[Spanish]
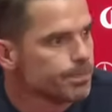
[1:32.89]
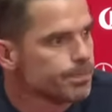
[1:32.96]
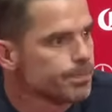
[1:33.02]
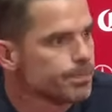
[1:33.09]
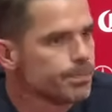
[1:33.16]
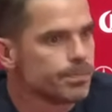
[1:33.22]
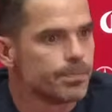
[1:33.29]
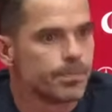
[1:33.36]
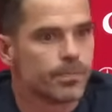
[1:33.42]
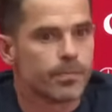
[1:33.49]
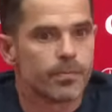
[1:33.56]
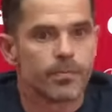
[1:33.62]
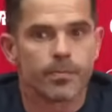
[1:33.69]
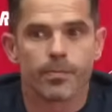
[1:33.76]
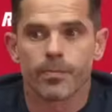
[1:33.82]
Gracias. ¿De
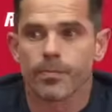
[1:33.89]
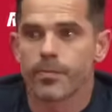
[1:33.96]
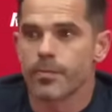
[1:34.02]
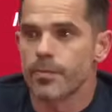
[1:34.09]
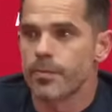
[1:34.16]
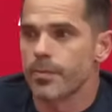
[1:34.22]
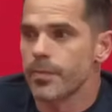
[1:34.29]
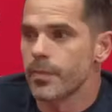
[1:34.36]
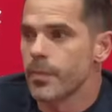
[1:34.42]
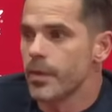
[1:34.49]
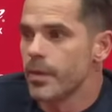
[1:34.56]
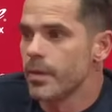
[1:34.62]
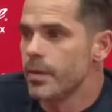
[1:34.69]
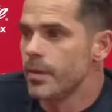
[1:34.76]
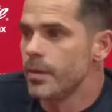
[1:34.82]
aquel lado con
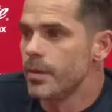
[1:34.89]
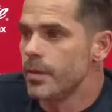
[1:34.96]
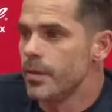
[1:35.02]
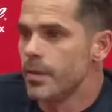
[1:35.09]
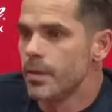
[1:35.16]
Federico Olvera?